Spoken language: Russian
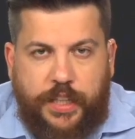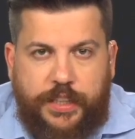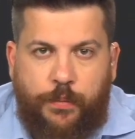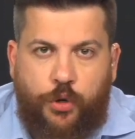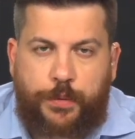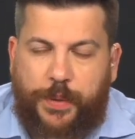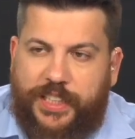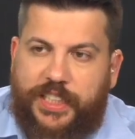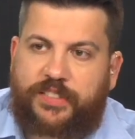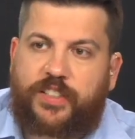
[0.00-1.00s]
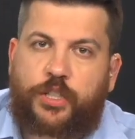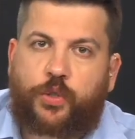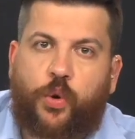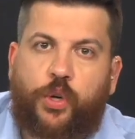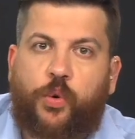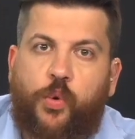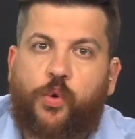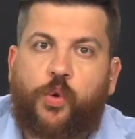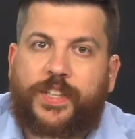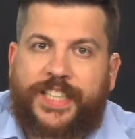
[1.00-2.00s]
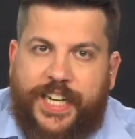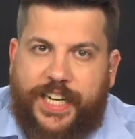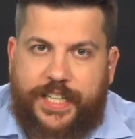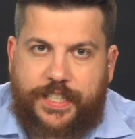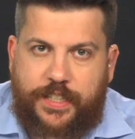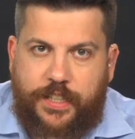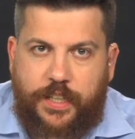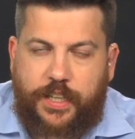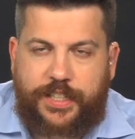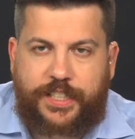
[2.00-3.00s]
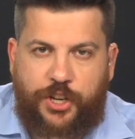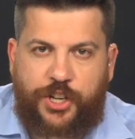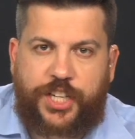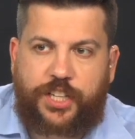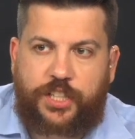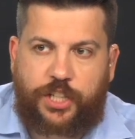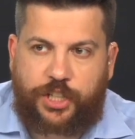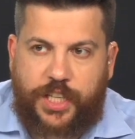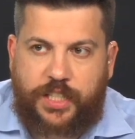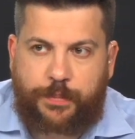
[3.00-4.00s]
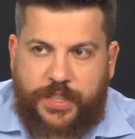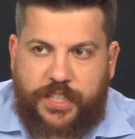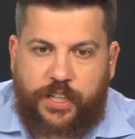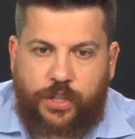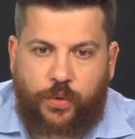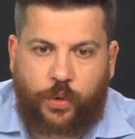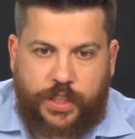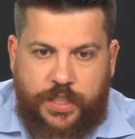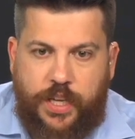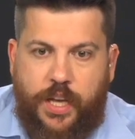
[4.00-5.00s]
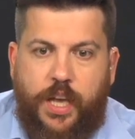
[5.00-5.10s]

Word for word: Ты можешь проголосовать сколько угодно раз, и защищ... засчитается последний голос.